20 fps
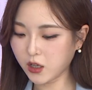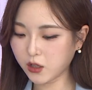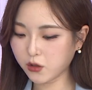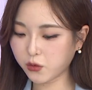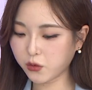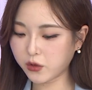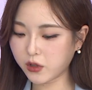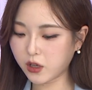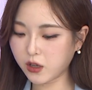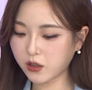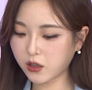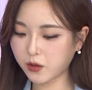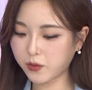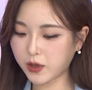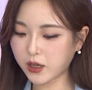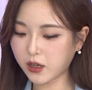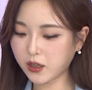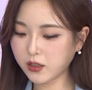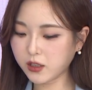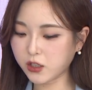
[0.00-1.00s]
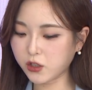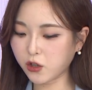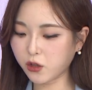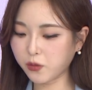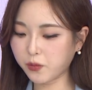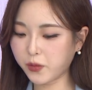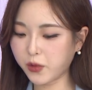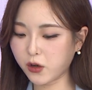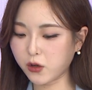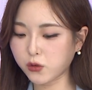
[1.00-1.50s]
또 이에 대비한
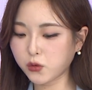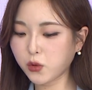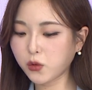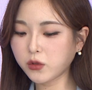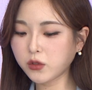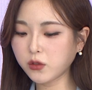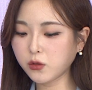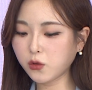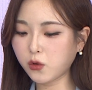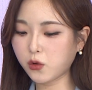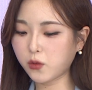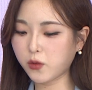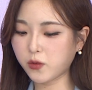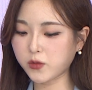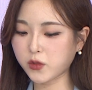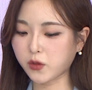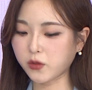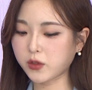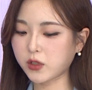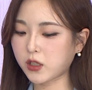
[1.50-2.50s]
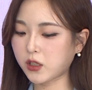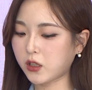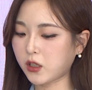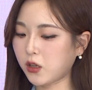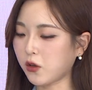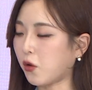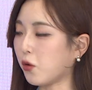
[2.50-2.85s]
지역별 초등돌봄 정책이